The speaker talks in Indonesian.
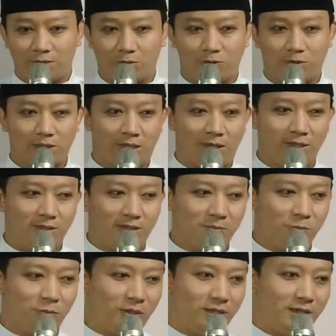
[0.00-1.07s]
Ustaz Haji
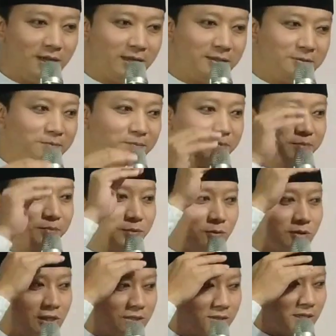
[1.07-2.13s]
Murian,
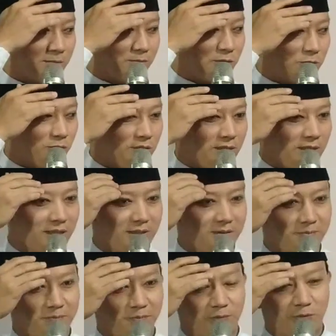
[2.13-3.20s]
Ustaz
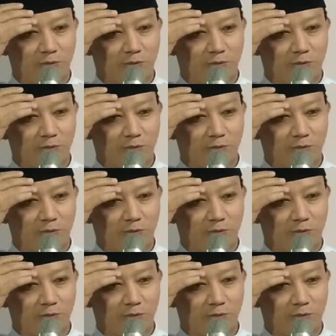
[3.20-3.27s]
Syamsuddin,